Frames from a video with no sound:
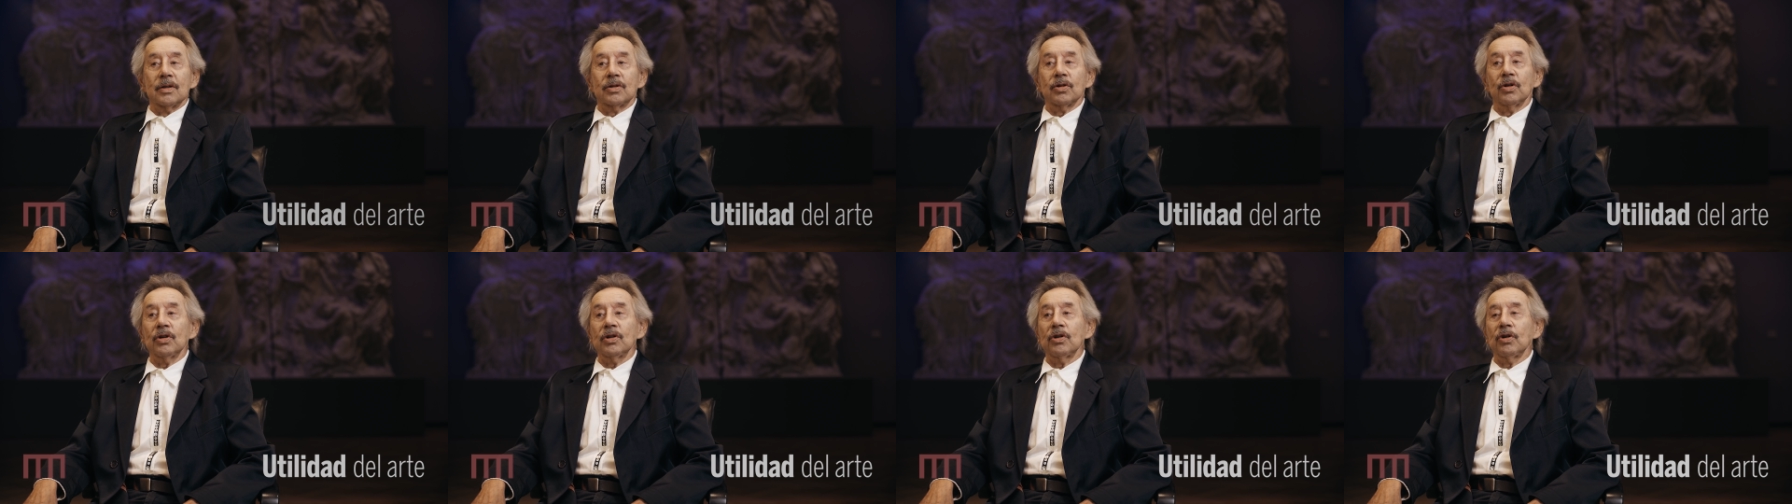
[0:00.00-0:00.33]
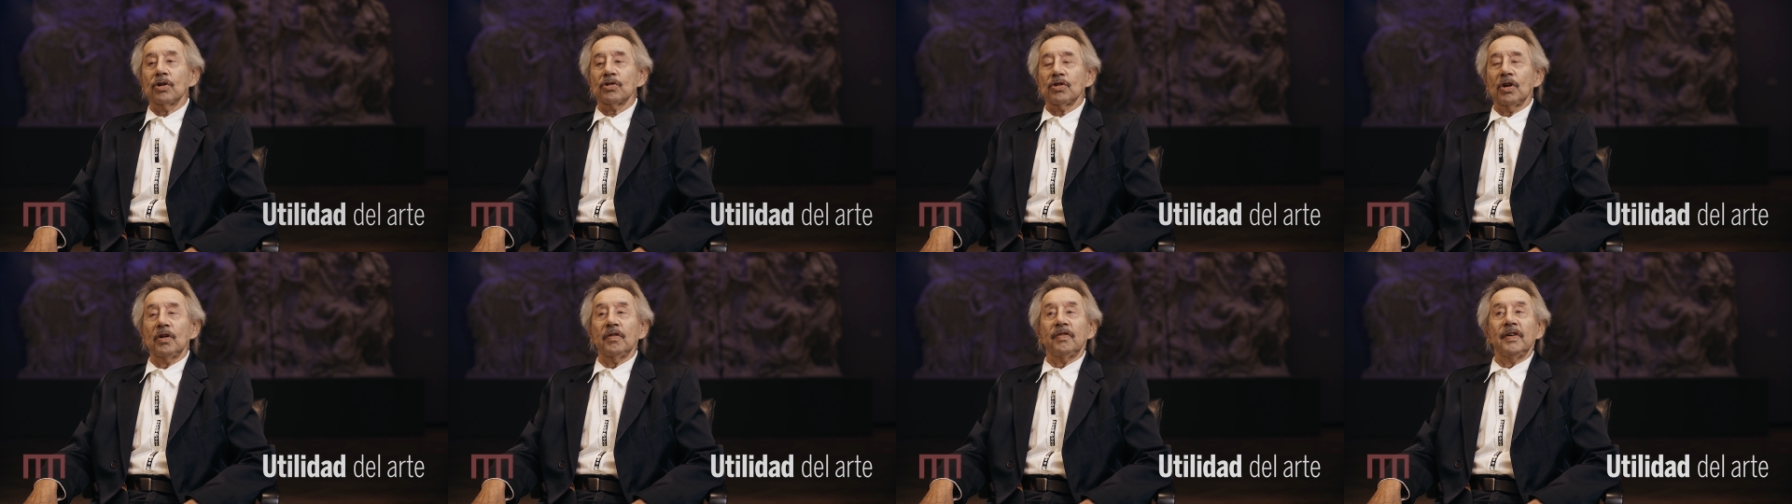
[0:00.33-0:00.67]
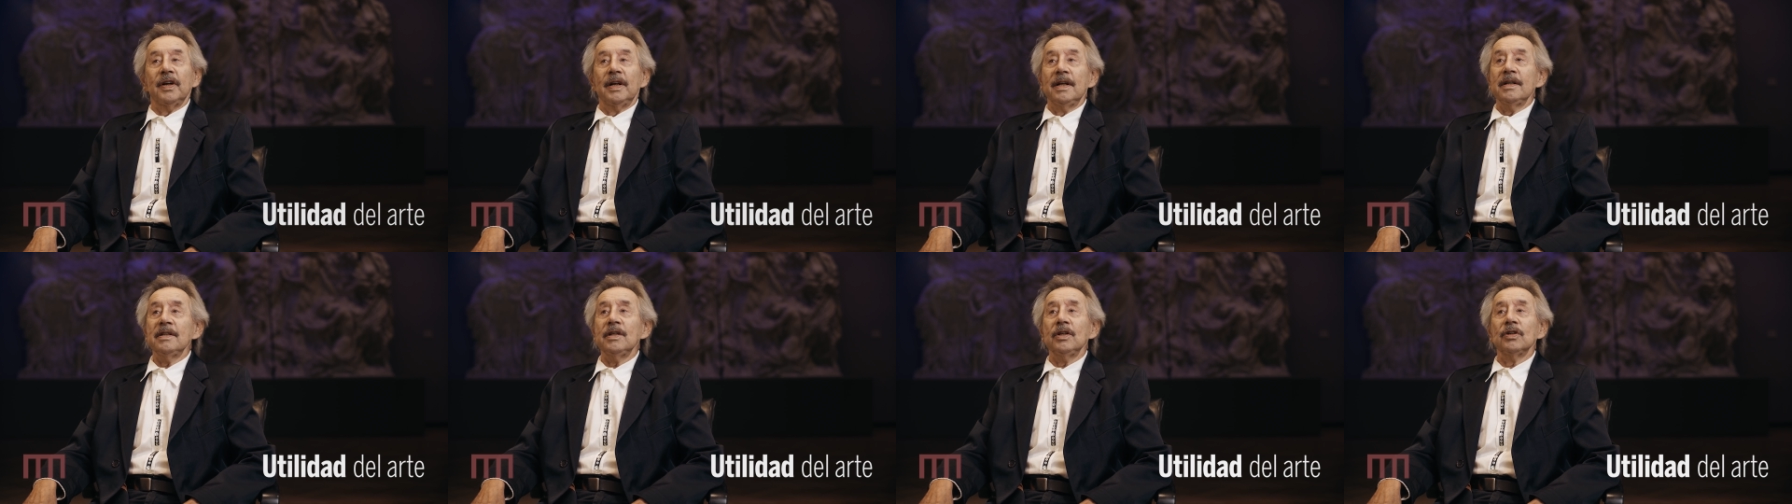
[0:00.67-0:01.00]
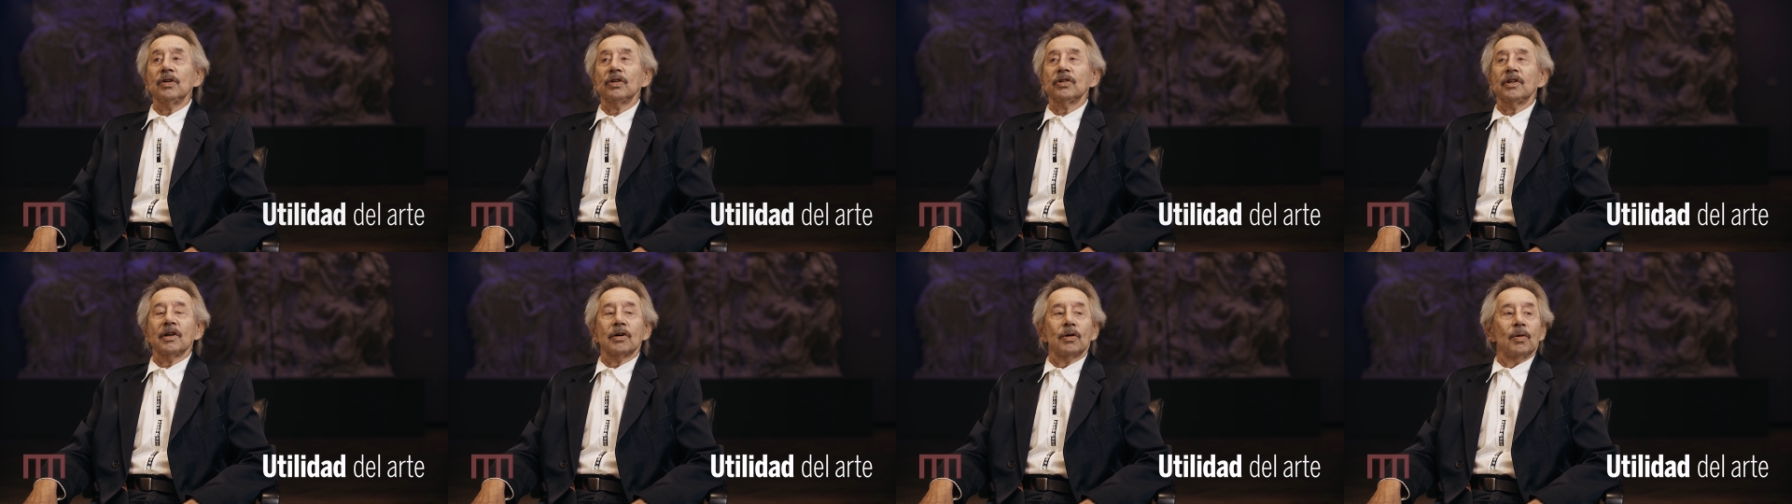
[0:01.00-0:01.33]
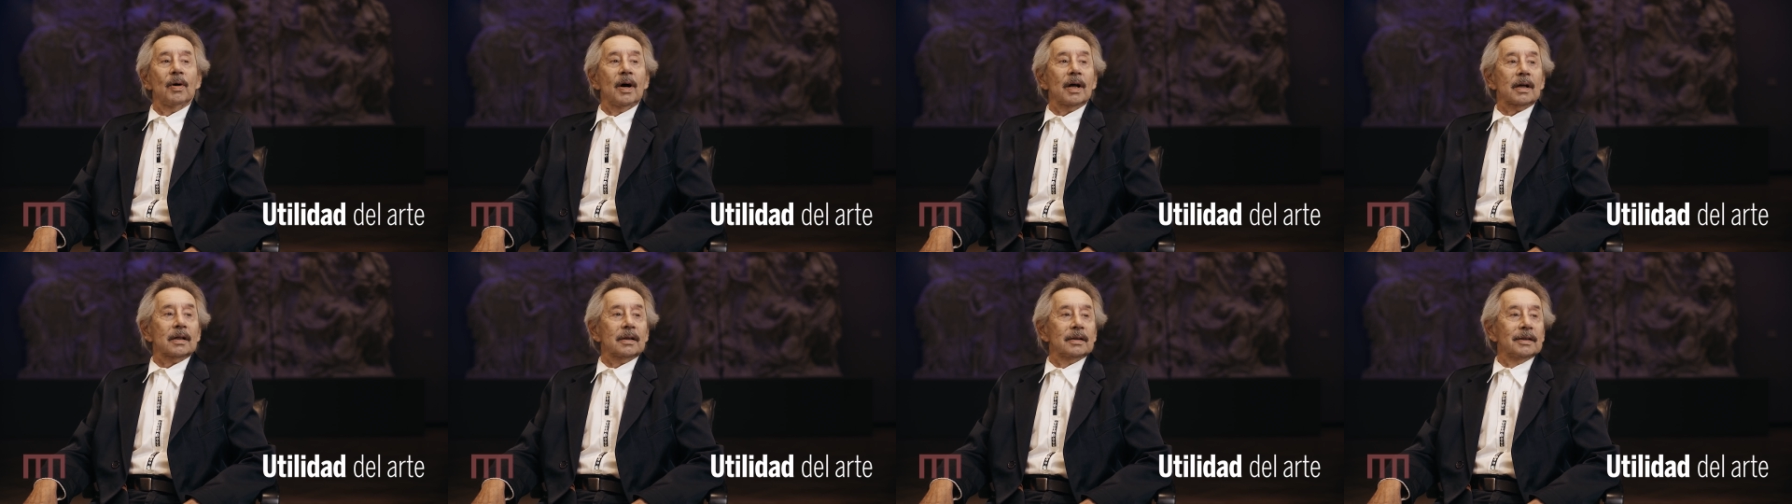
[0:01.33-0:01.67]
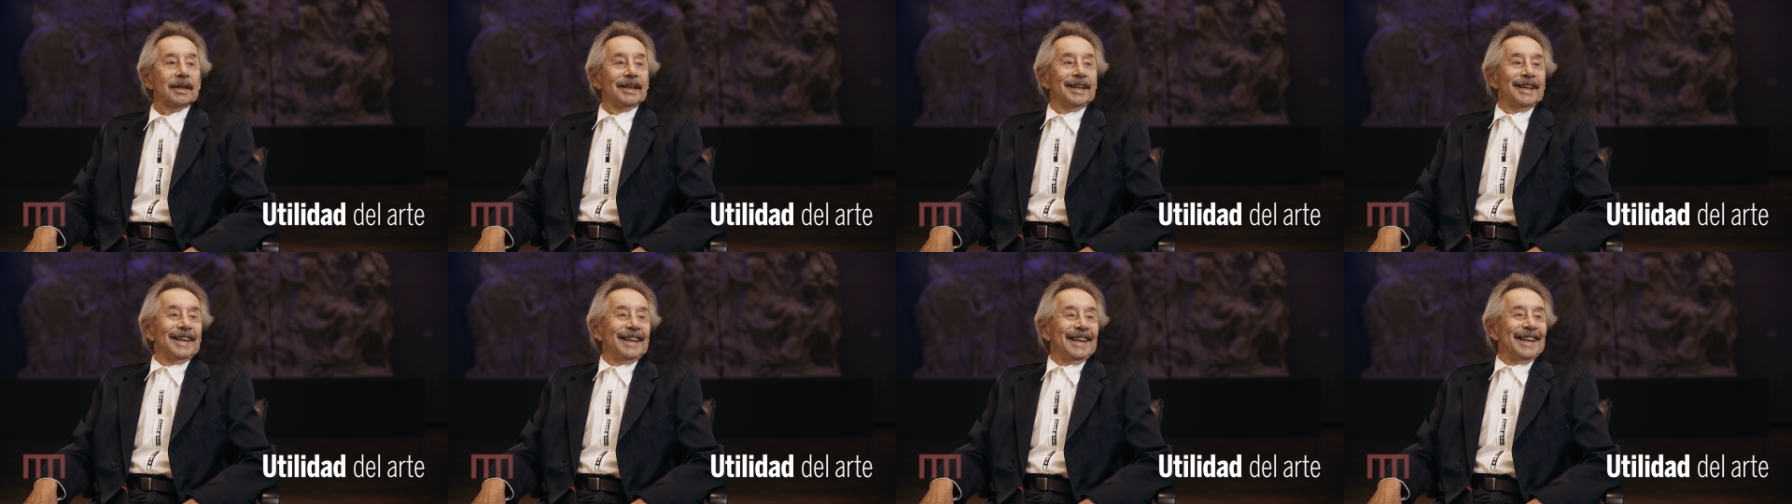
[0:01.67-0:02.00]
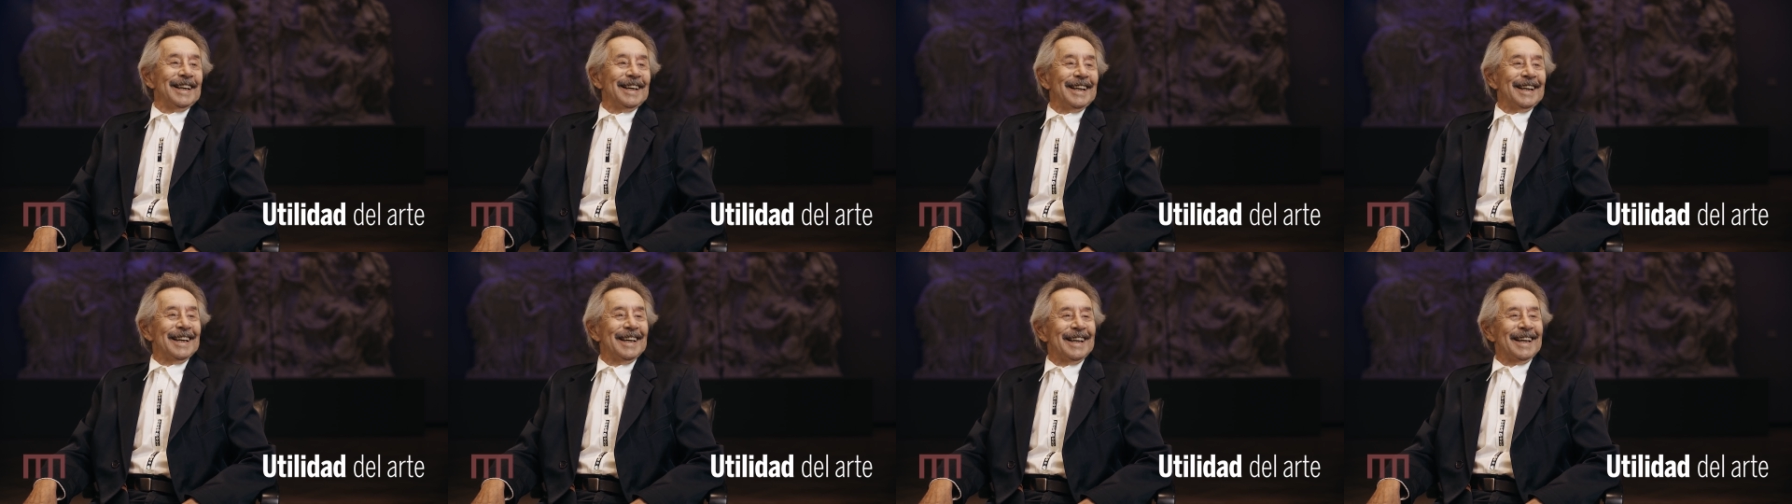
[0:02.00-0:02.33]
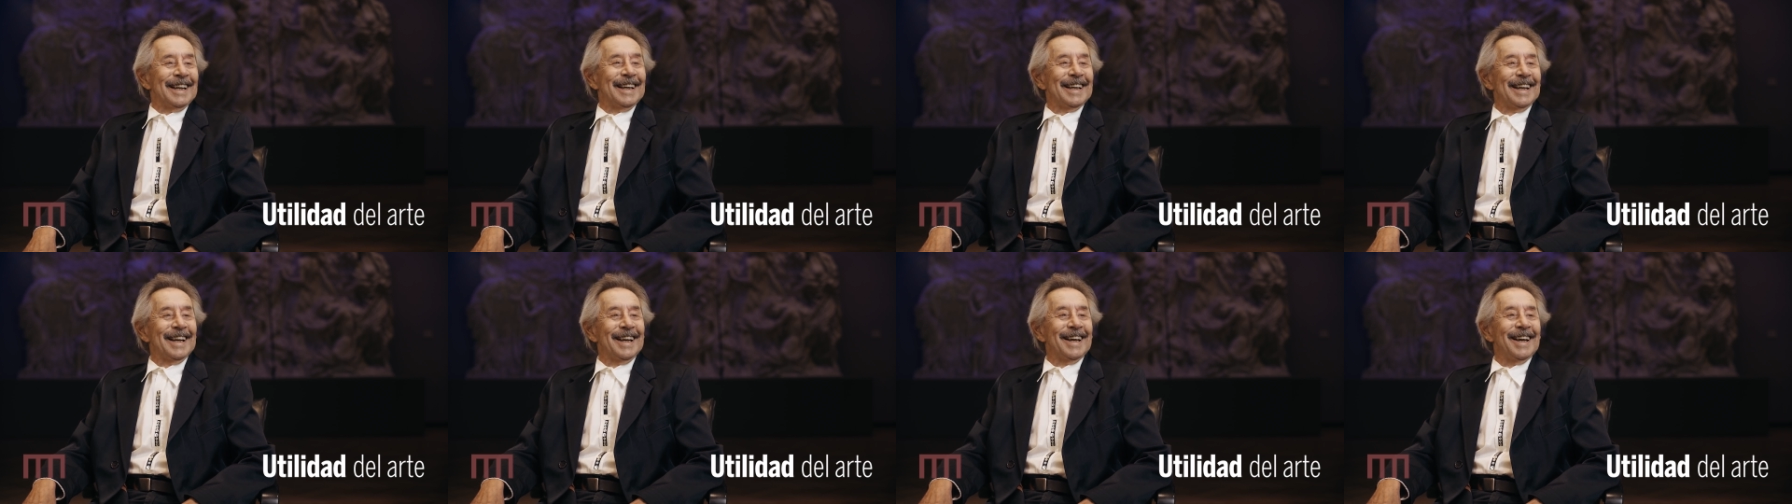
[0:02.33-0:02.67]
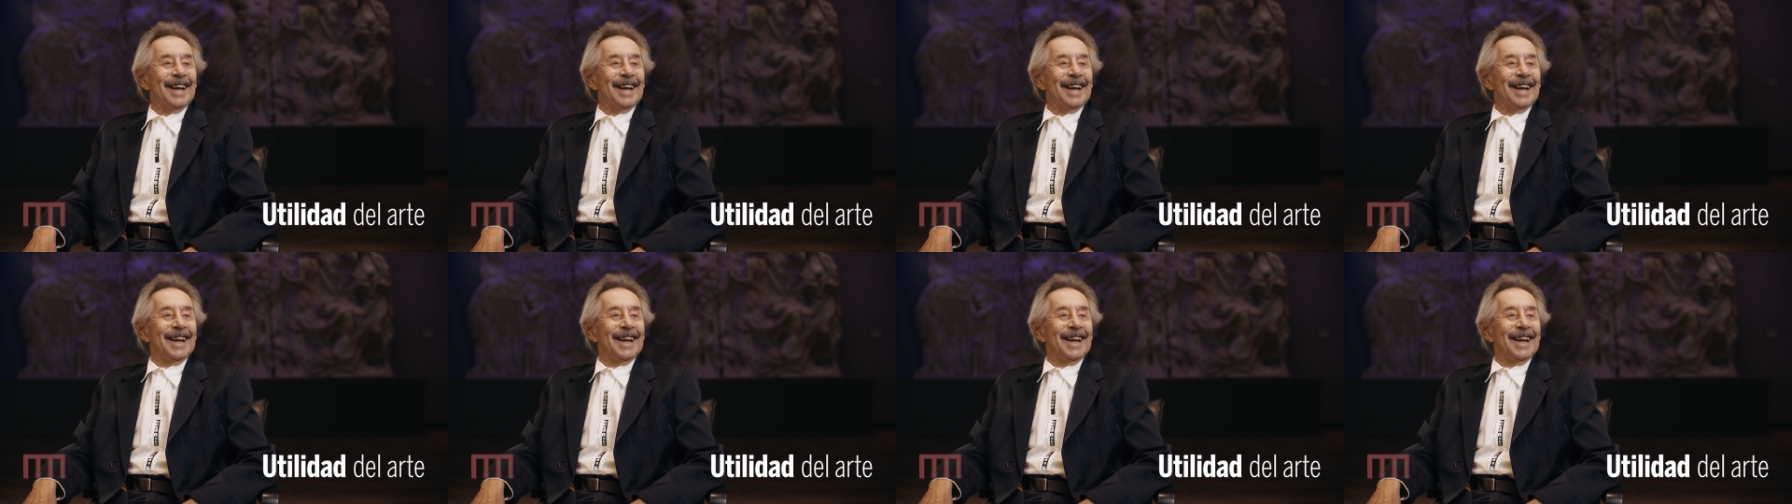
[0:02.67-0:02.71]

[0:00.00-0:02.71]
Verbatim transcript: Yo no soy feliz y no tengo arte.